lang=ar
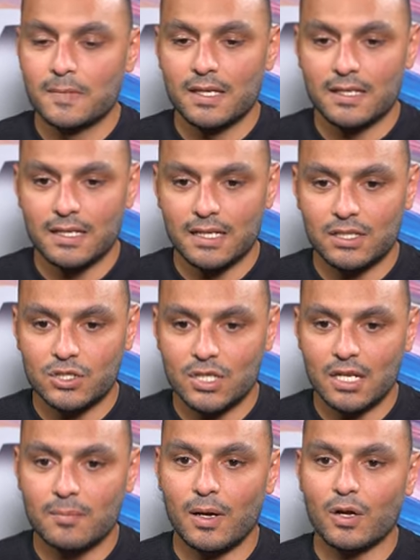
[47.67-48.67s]
انك
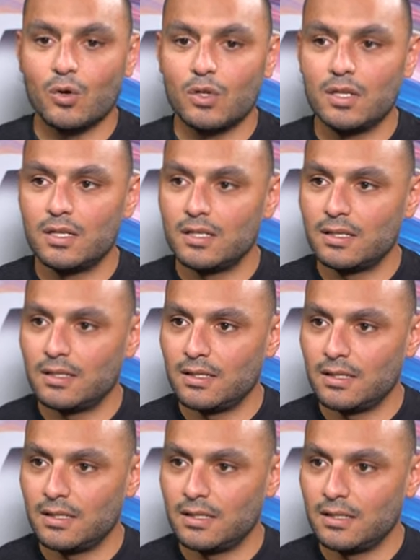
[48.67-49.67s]
تشترك مع كل الـ
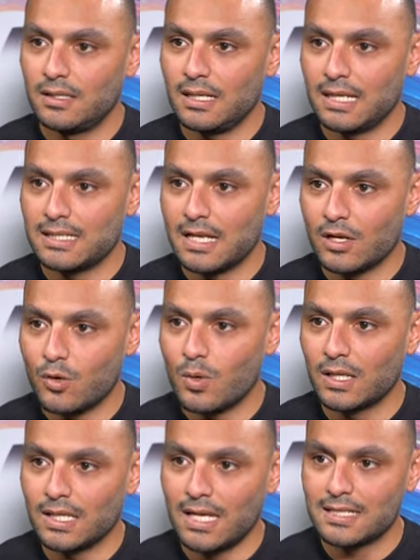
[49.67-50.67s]
الـ الاجزاء جوه
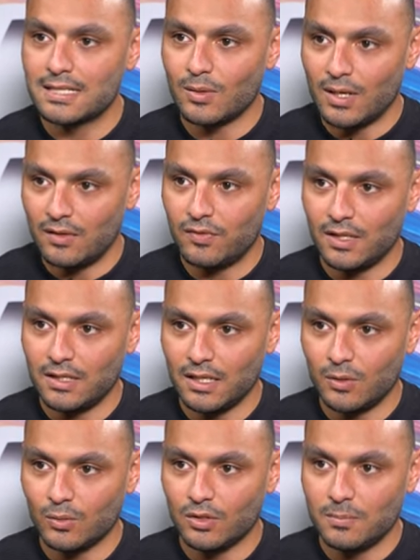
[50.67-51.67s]
الجهاز سواء الفني
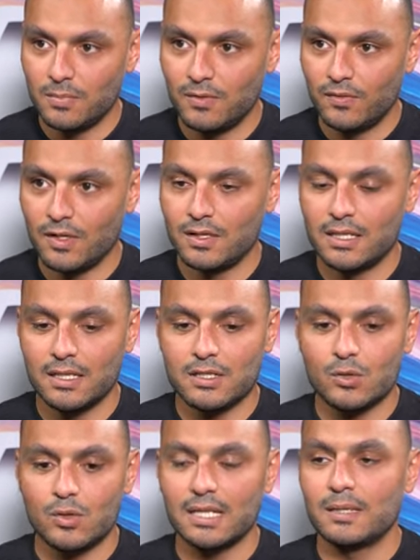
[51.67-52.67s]
او الطبي في ان الناس
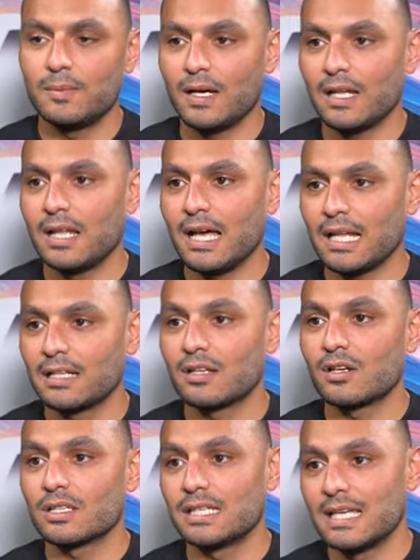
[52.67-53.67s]
كلها تبقى على اعلى
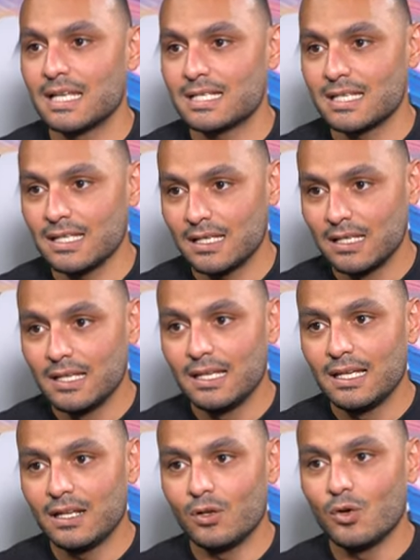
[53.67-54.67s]
درجات الجاهزيه
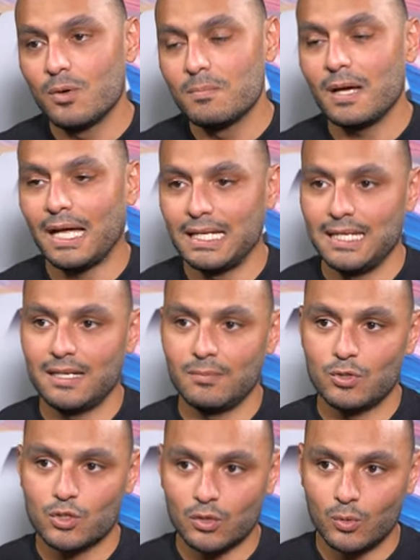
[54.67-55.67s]
اللي هم عليها
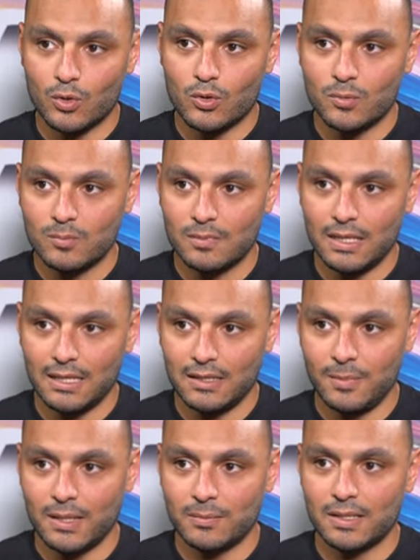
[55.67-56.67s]
مش تطويرهم قد
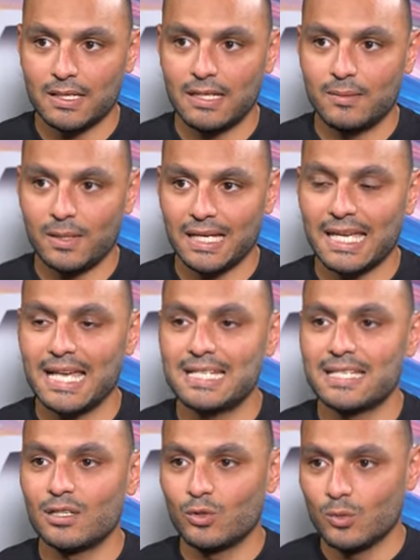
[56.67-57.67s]
ما احنا بنتكلم عن
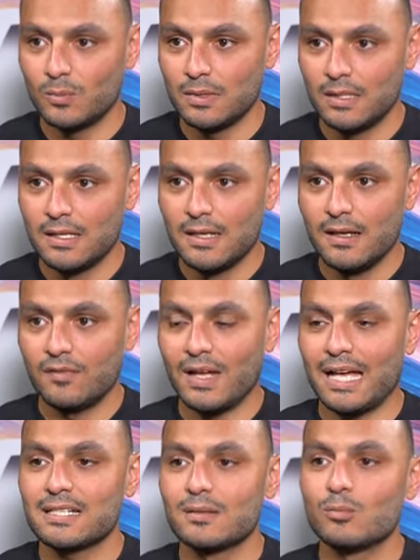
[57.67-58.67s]
جاهزيتهم في
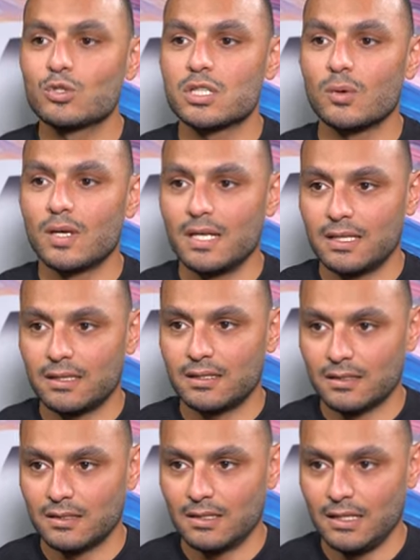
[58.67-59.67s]
احسن مستويات
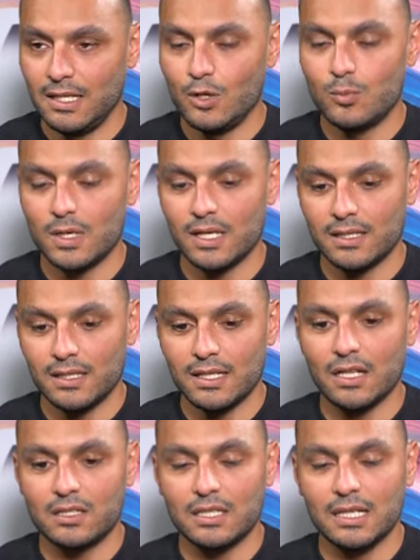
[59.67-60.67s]
ليهم يعني ده
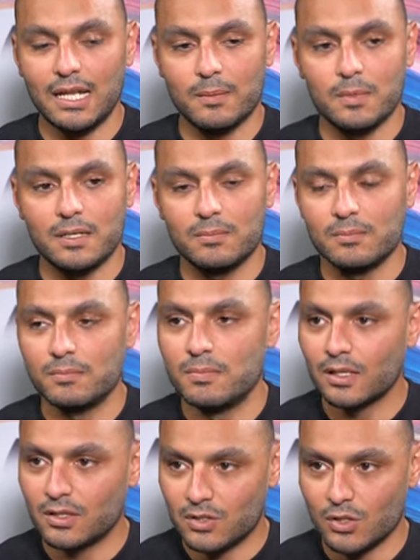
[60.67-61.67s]
تخطيط الاحمال
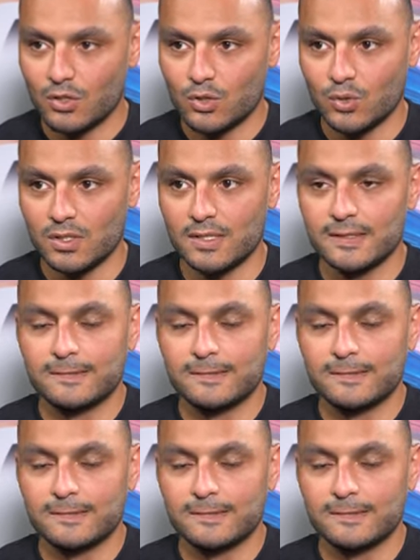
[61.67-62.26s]
باختصار شويه